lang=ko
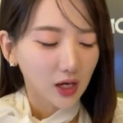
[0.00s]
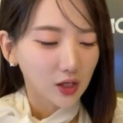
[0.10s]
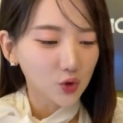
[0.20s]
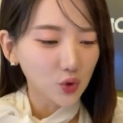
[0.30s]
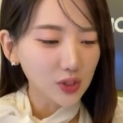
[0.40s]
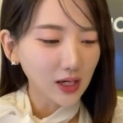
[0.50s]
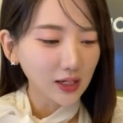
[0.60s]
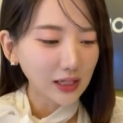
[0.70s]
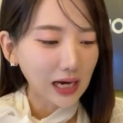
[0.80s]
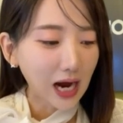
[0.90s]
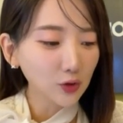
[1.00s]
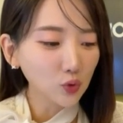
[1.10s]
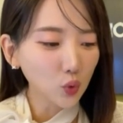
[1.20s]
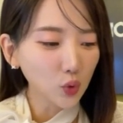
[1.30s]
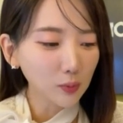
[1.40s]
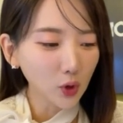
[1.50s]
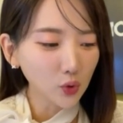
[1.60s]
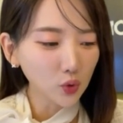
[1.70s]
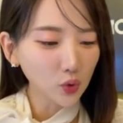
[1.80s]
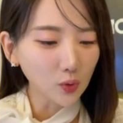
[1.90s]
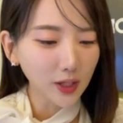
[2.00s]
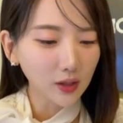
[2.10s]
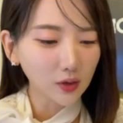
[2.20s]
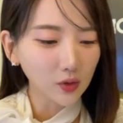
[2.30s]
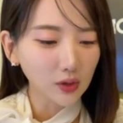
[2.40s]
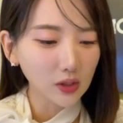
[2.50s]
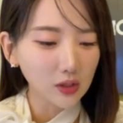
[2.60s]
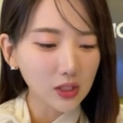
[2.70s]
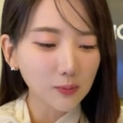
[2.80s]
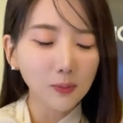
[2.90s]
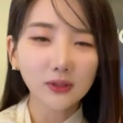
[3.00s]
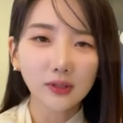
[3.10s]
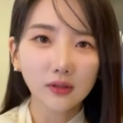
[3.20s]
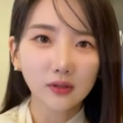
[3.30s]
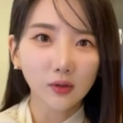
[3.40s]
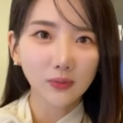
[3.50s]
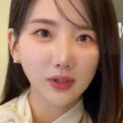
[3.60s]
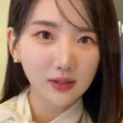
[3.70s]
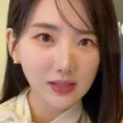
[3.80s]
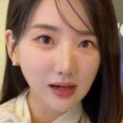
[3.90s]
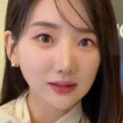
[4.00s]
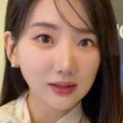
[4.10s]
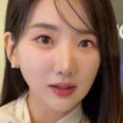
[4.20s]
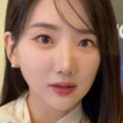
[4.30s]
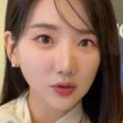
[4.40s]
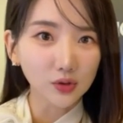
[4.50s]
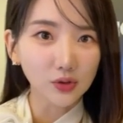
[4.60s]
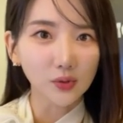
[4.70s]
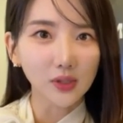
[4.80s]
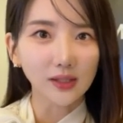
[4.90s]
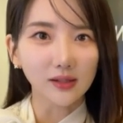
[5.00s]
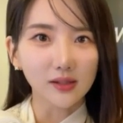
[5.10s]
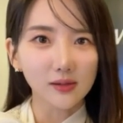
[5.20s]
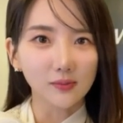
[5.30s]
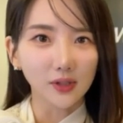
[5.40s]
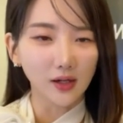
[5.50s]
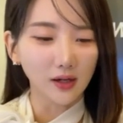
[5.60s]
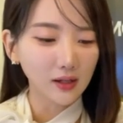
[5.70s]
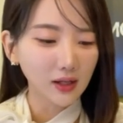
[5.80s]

일주일 사이 한우 고기 평균 도매 가격이 10% 넘게 상승한 것으로 나타났습니다.